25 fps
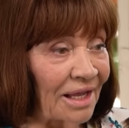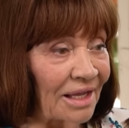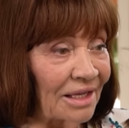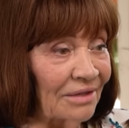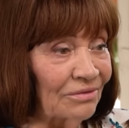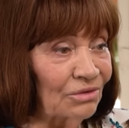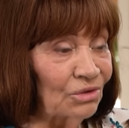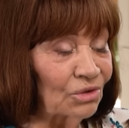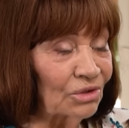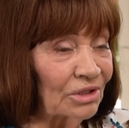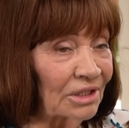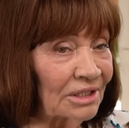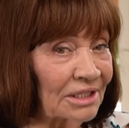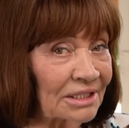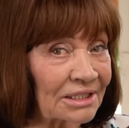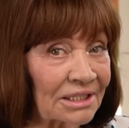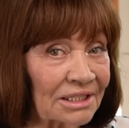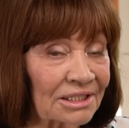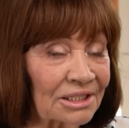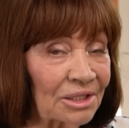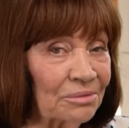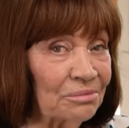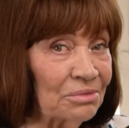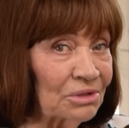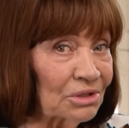И вдруг она
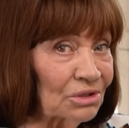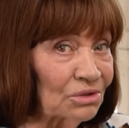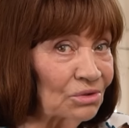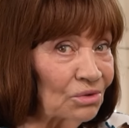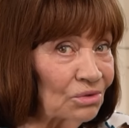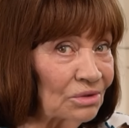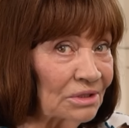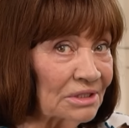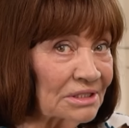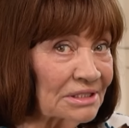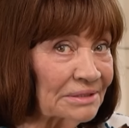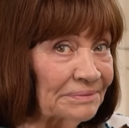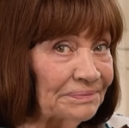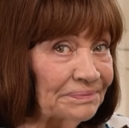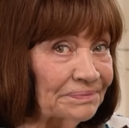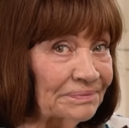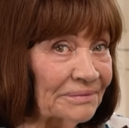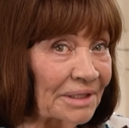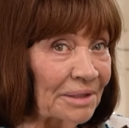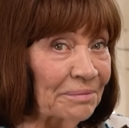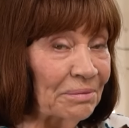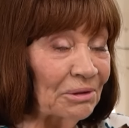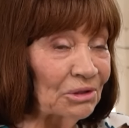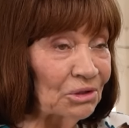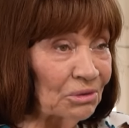так обернулась,
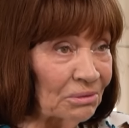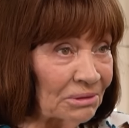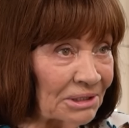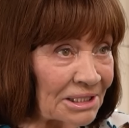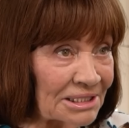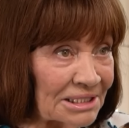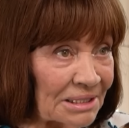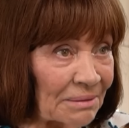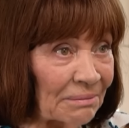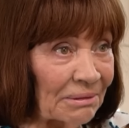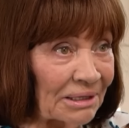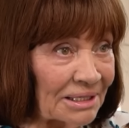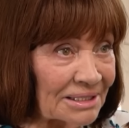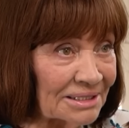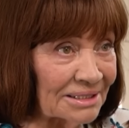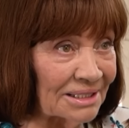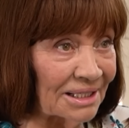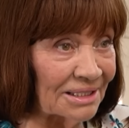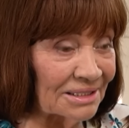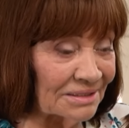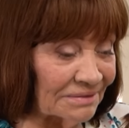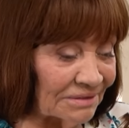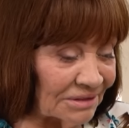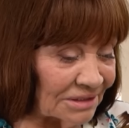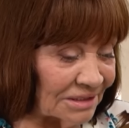и потом она сама
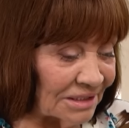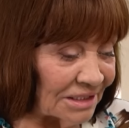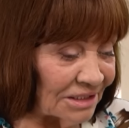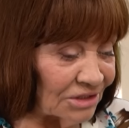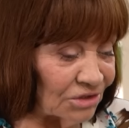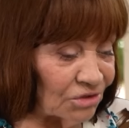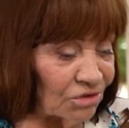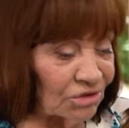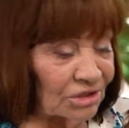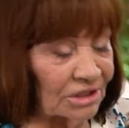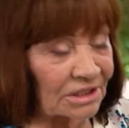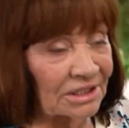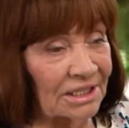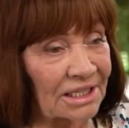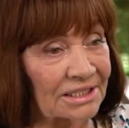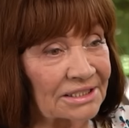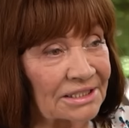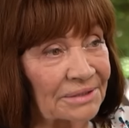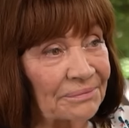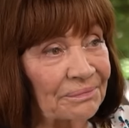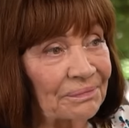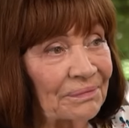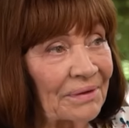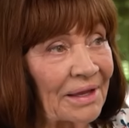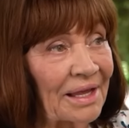рассказывает, тетя
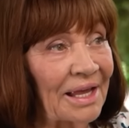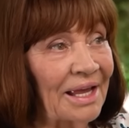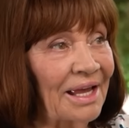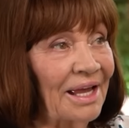Надя –